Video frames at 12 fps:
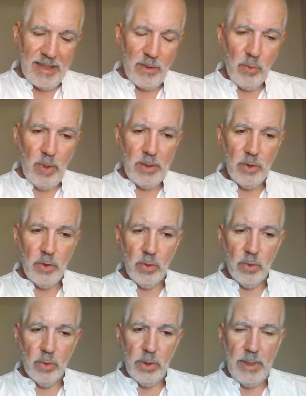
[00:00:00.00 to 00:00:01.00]
que
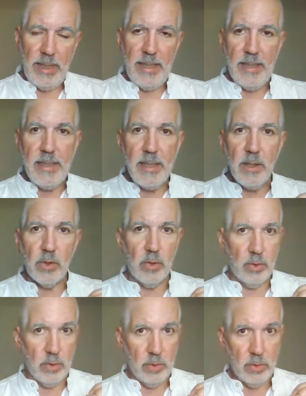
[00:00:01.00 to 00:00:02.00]
cuando
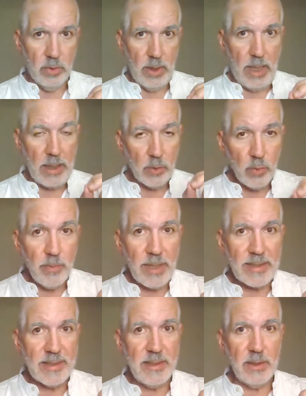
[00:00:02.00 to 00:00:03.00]
elijo algún
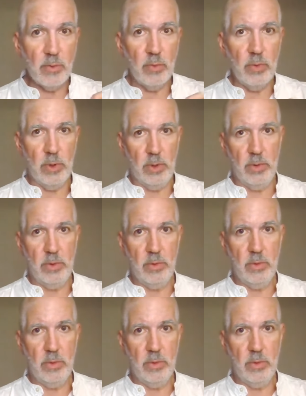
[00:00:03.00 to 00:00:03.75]
versículo